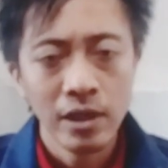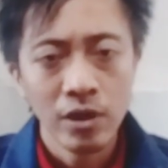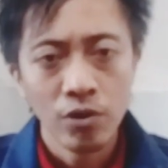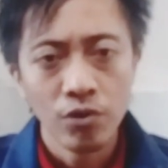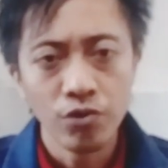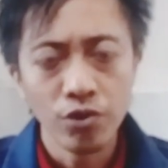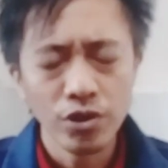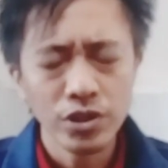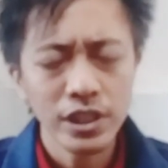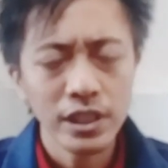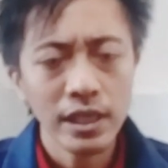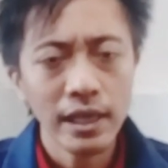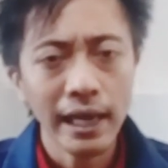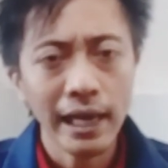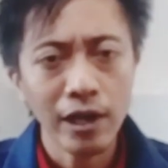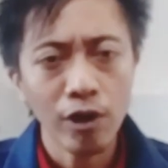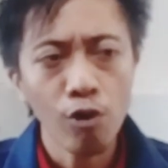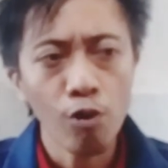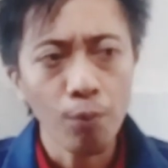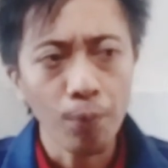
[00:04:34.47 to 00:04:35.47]
Fungsi
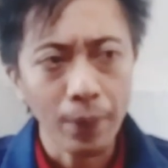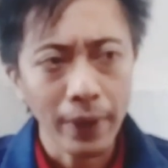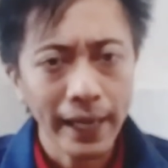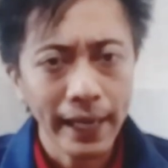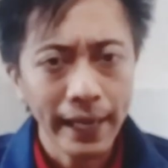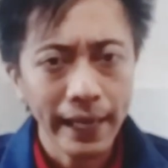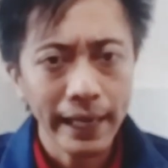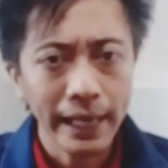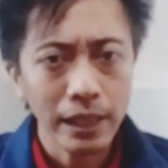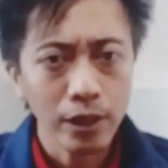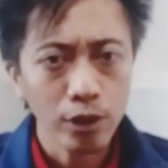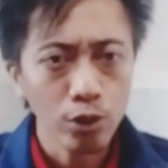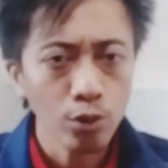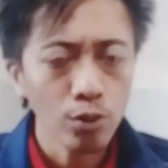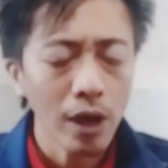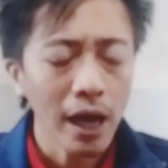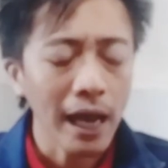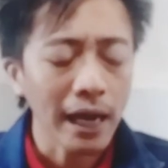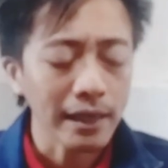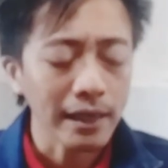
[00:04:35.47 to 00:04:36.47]
NOP
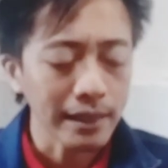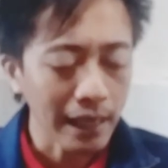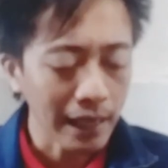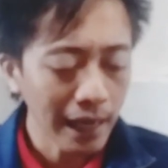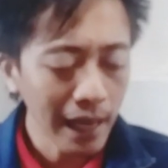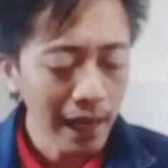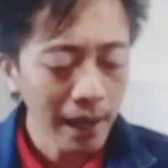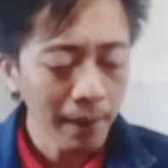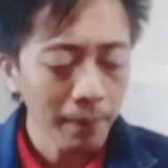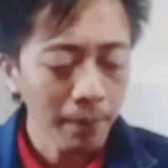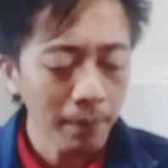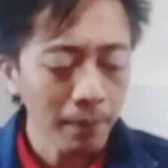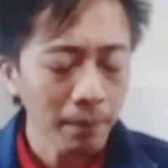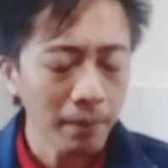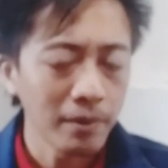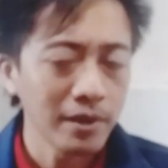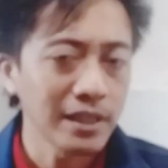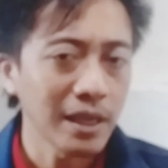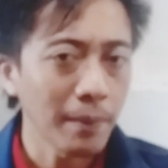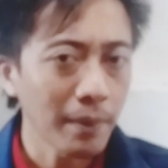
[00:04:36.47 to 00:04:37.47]
itu adalah
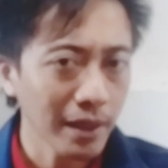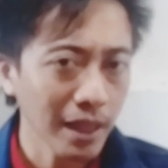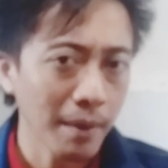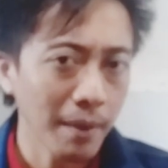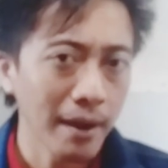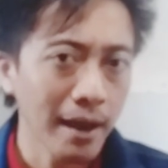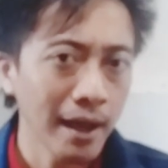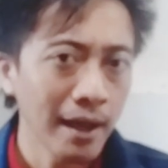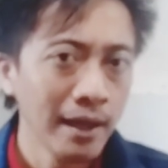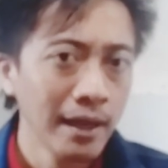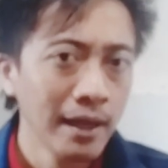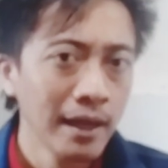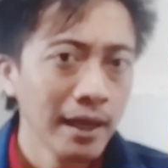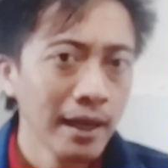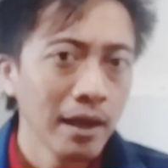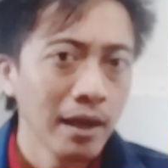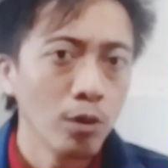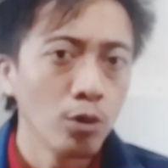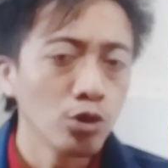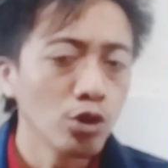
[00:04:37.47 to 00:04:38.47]
yang pertama
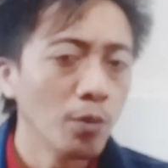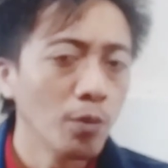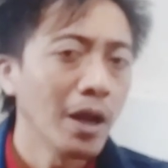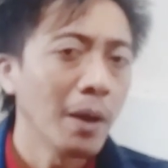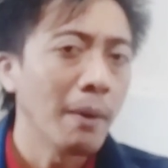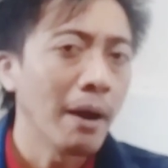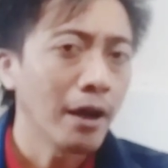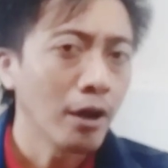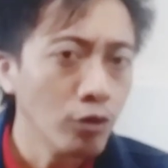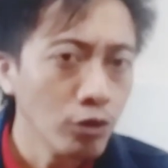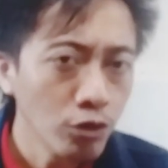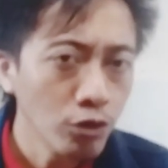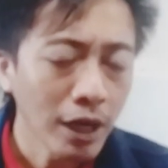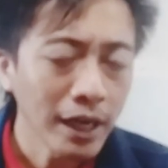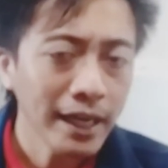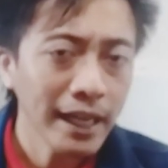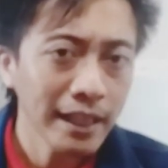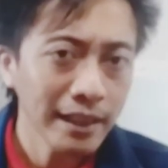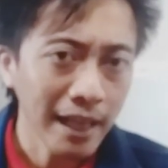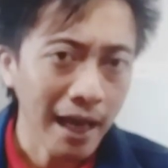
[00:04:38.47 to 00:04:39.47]
untuk menambah
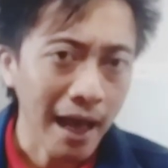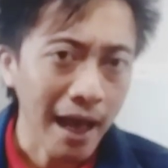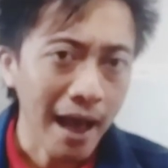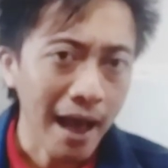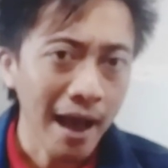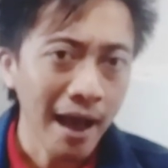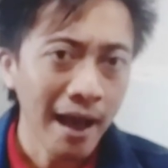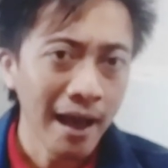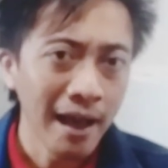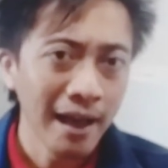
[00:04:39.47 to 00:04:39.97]
keuntungan kita.